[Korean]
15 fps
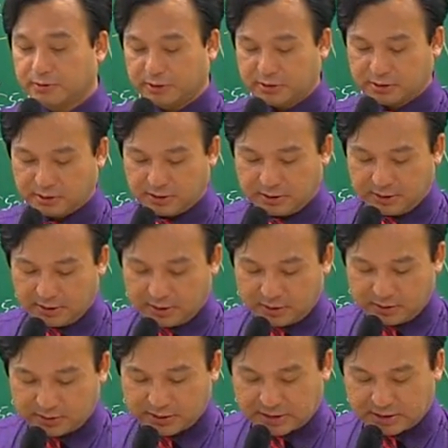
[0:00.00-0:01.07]
그래서
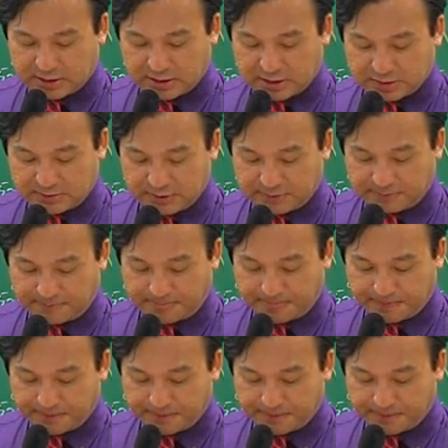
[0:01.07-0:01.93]
자치기 가시면